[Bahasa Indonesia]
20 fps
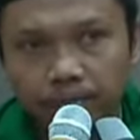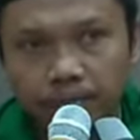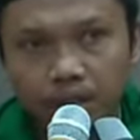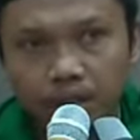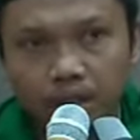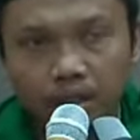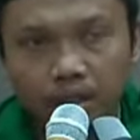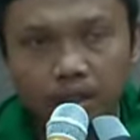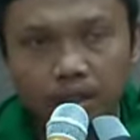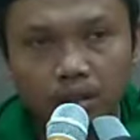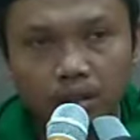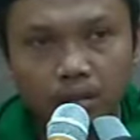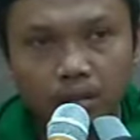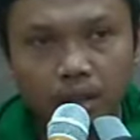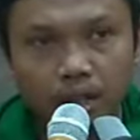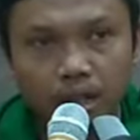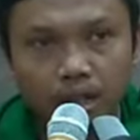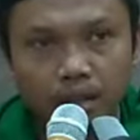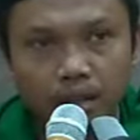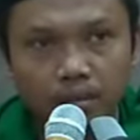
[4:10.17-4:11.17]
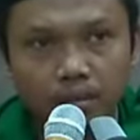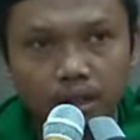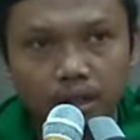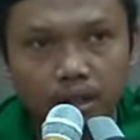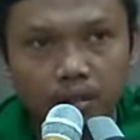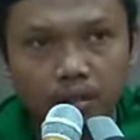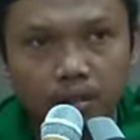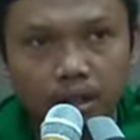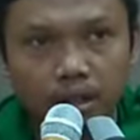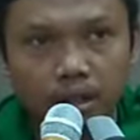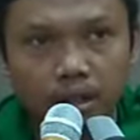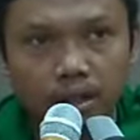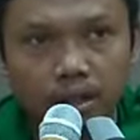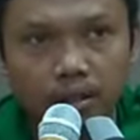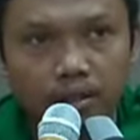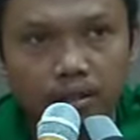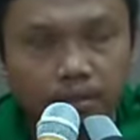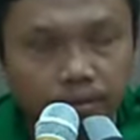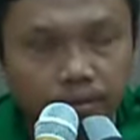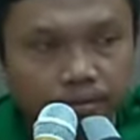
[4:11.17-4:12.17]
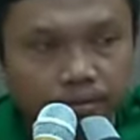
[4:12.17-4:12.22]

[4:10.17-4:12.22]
Allah berhak melakukan itu.